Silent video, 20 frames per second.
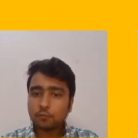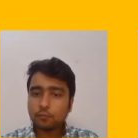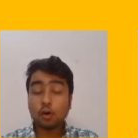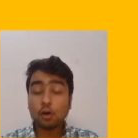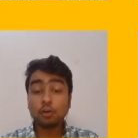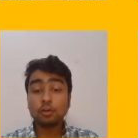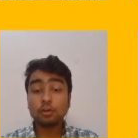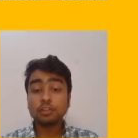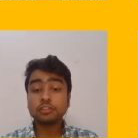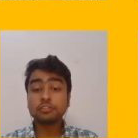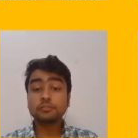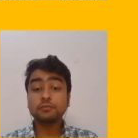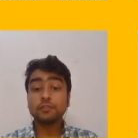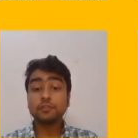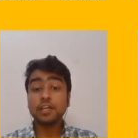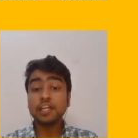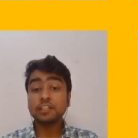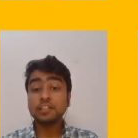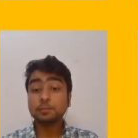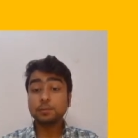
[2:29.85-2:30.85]
follow us on
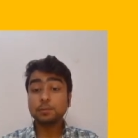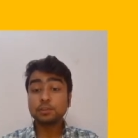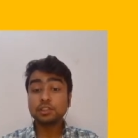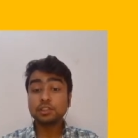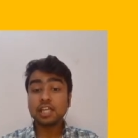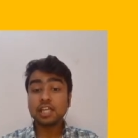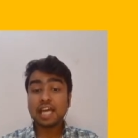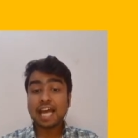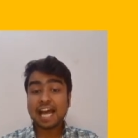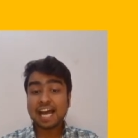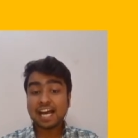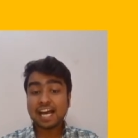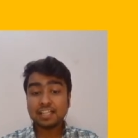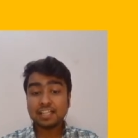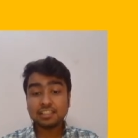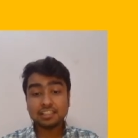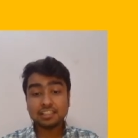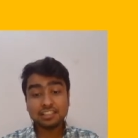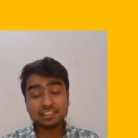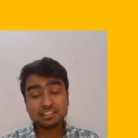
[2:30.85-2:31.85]
Facebook
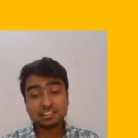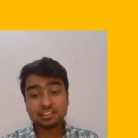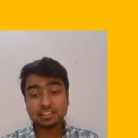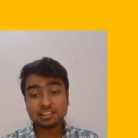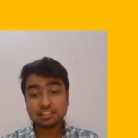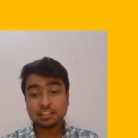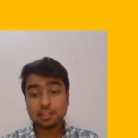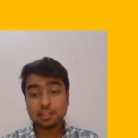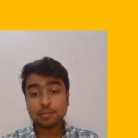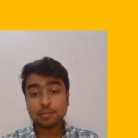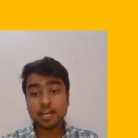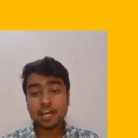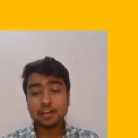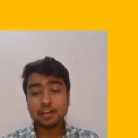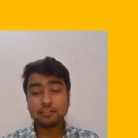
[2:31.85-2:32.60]
एंड Instagram